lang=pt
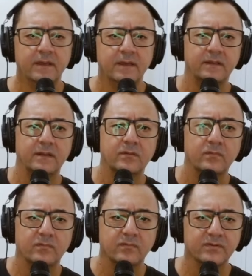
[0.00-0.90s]
Então,
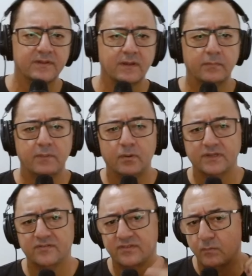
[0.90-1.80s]
você também
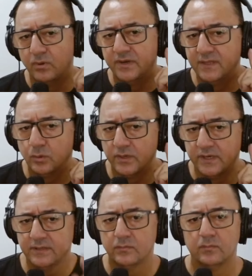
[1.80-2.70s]
pode estar
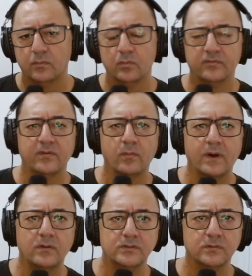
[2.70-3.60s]
monitorando o seu
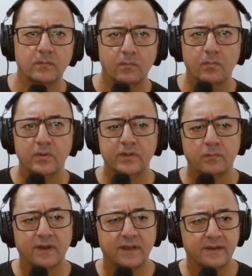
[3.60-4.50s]
áudio. Muito
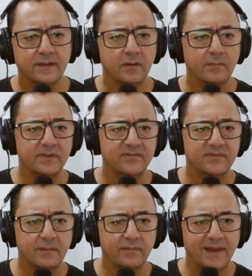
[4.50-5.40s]
bacana, é uma
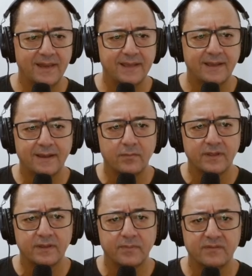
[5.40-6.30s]
mesinha legal
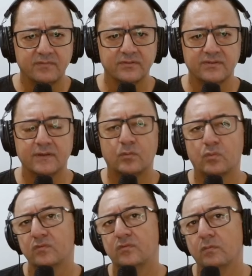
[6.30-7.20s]
aí para você,
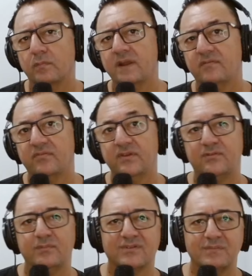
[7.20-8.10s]

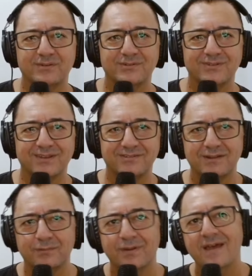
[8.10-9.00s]
custo-benefício, meus amigos, tá certo?